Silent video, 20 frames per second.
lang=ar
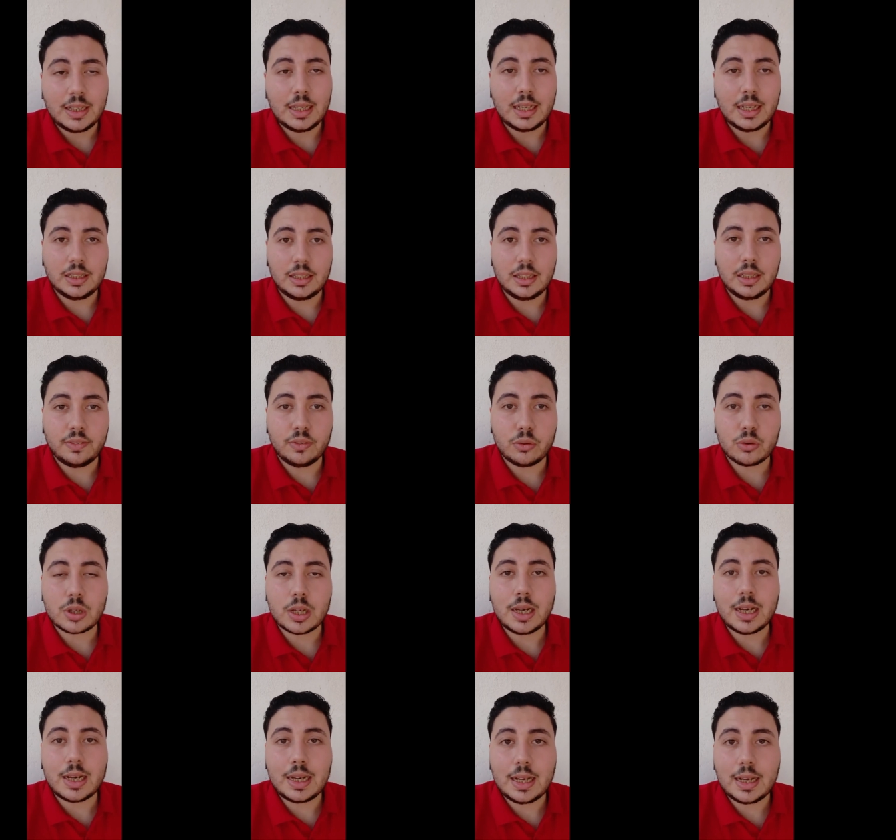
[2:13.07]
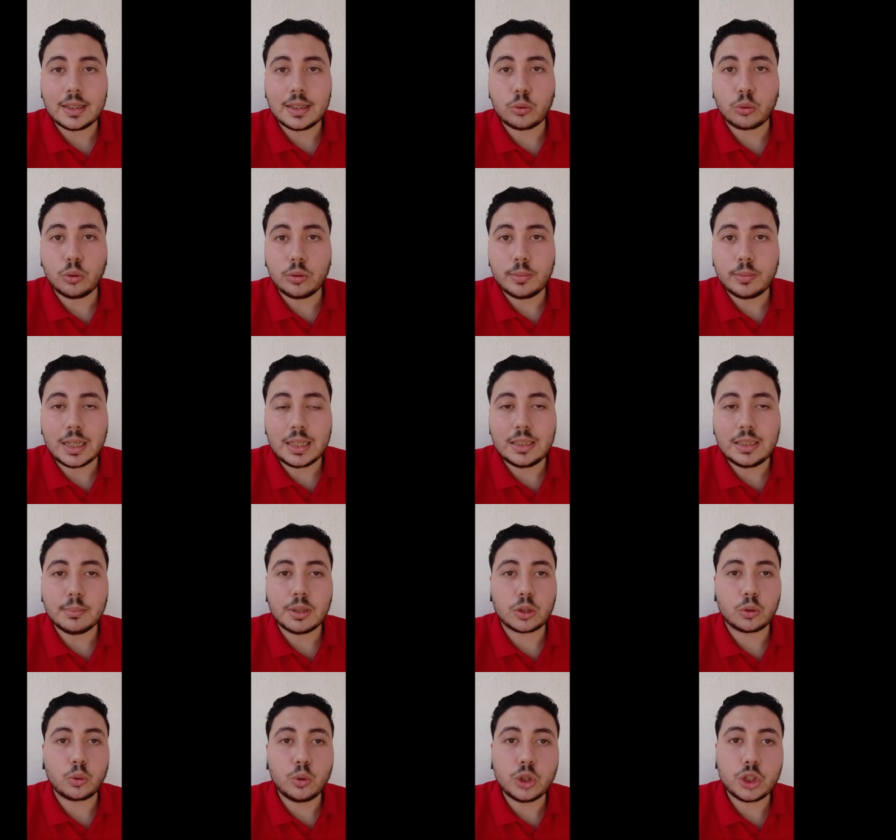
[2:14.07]
يعني الفلوس اللي انا هدخل بيها دي
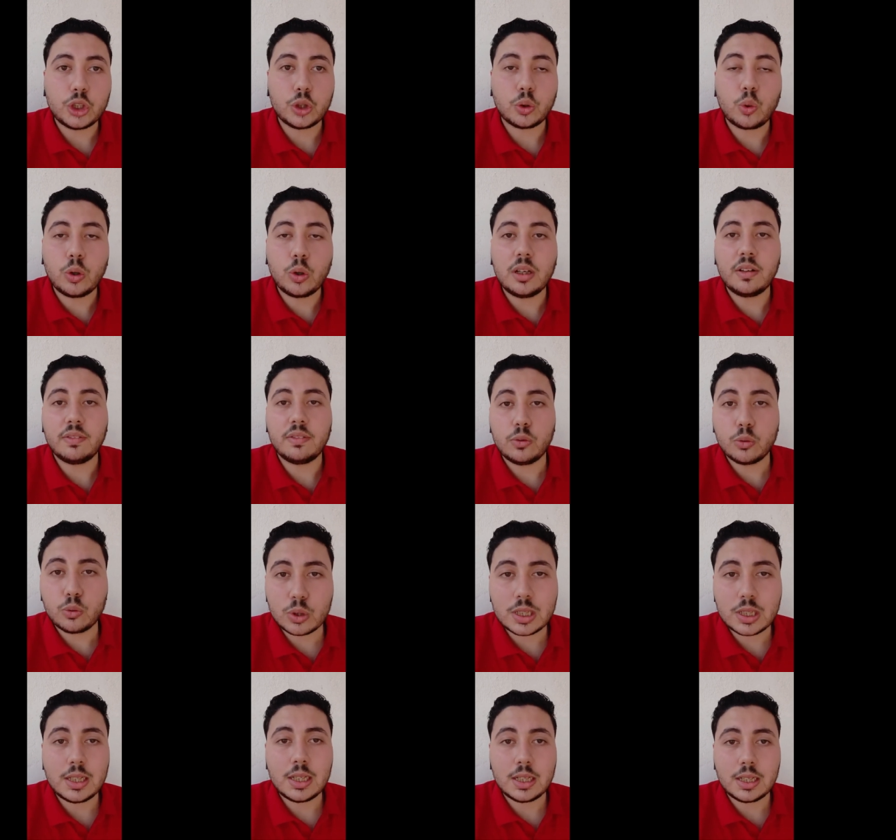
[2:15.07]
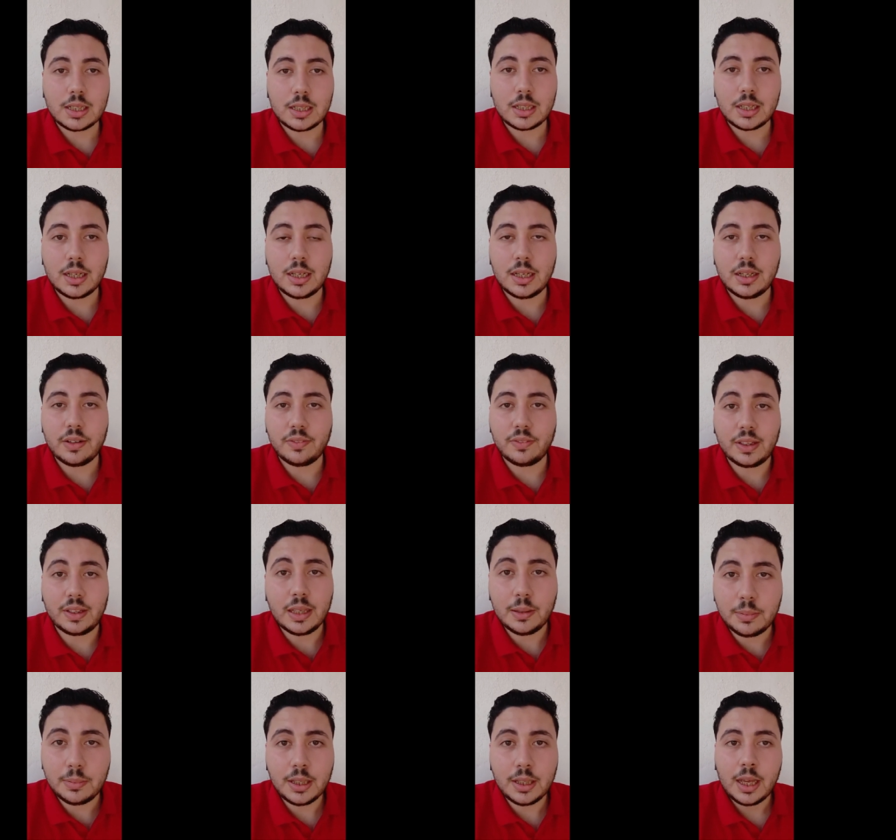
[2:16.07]
ما تكونش كل فلوسي اللي في
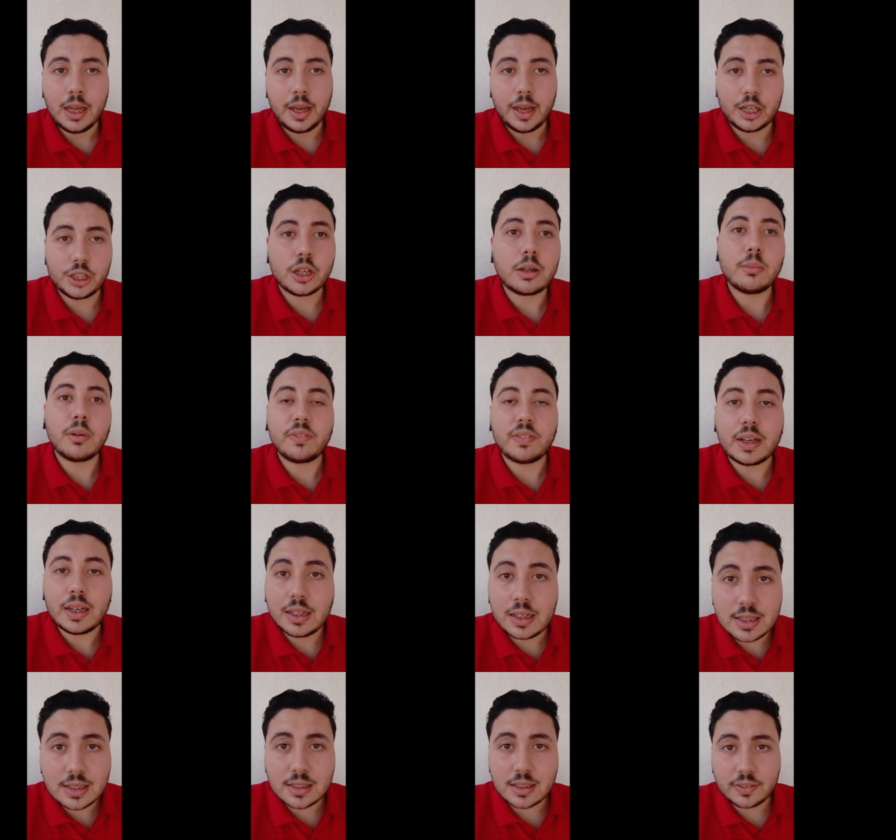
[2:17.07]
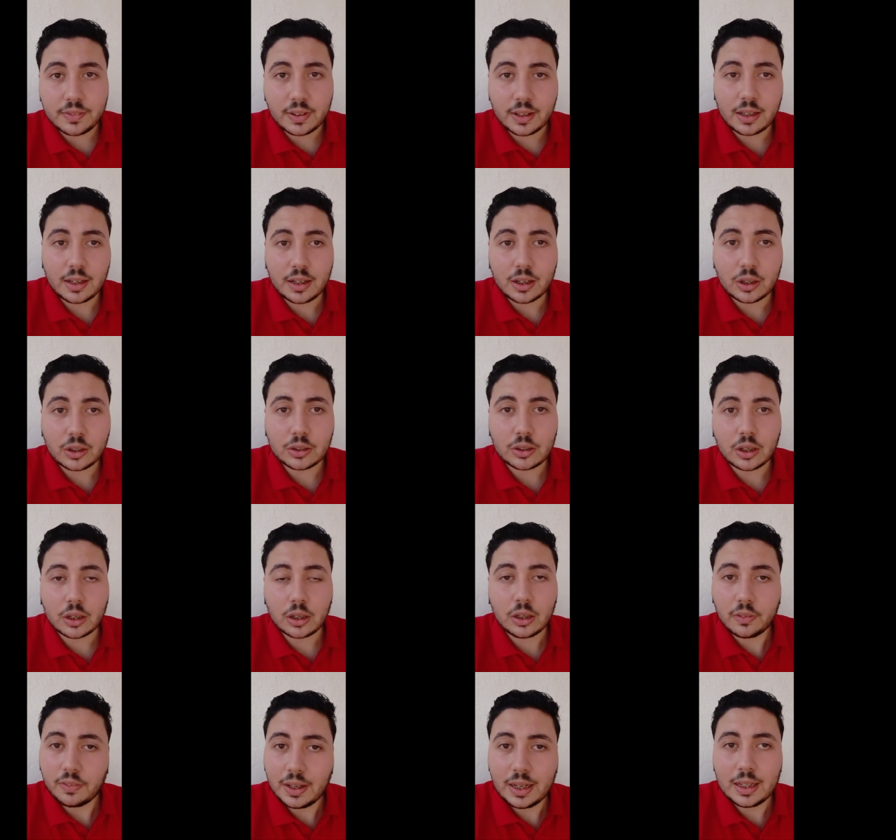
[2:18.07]
جيبي عشان ما افلس لا قدر
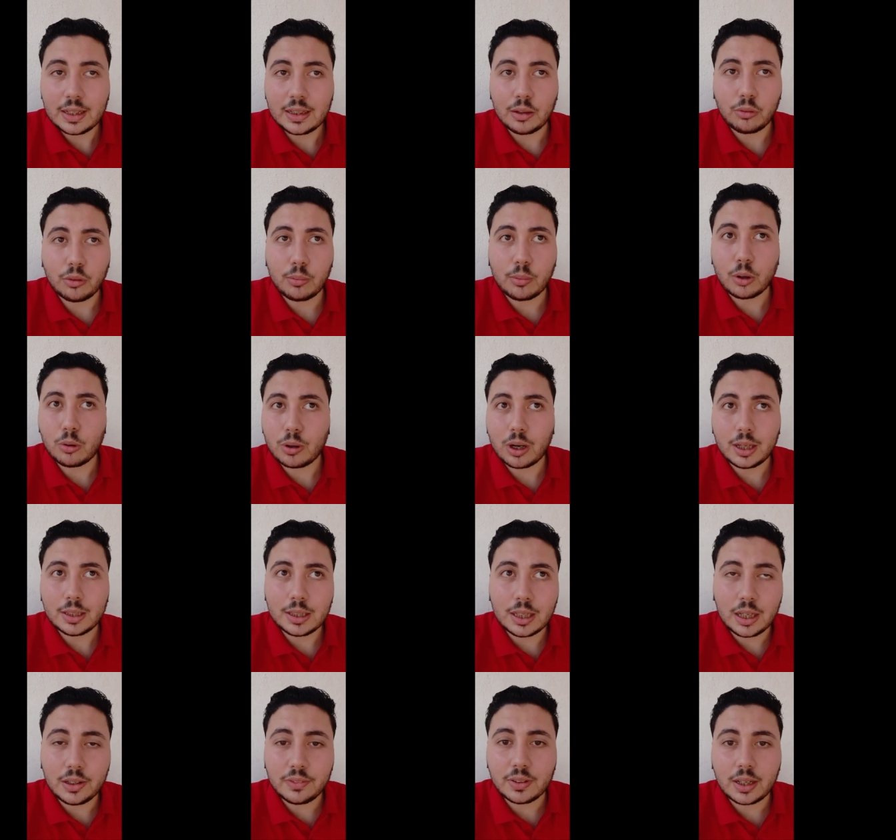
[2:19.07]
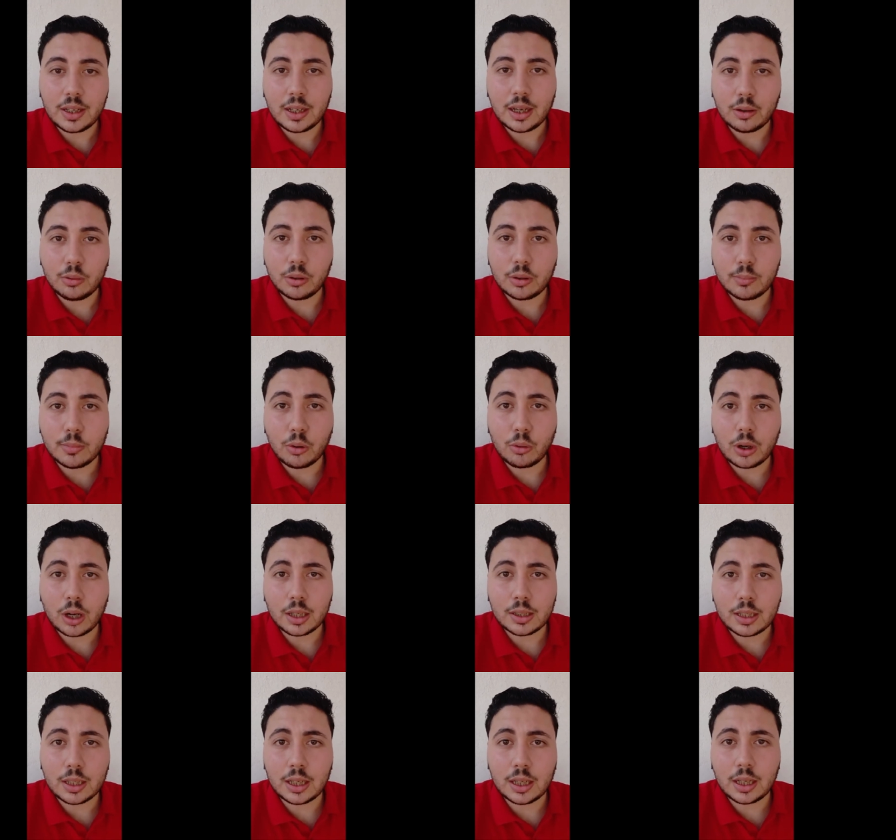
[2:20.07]
الله في حاله لو الموقع ده قفل او
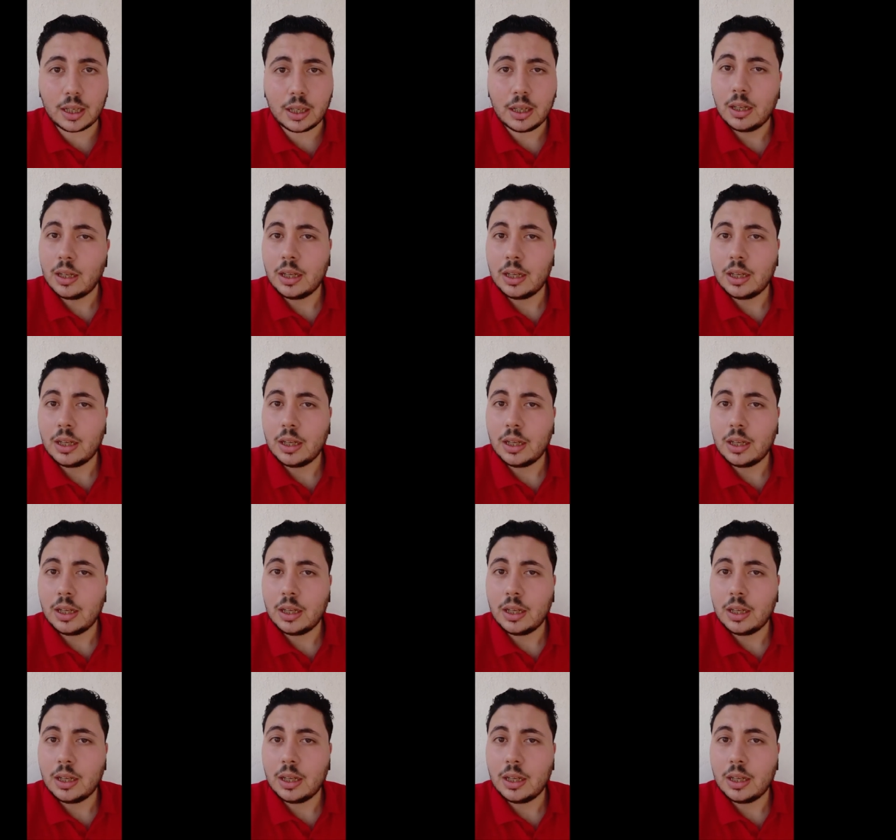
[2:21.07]
الموقع ده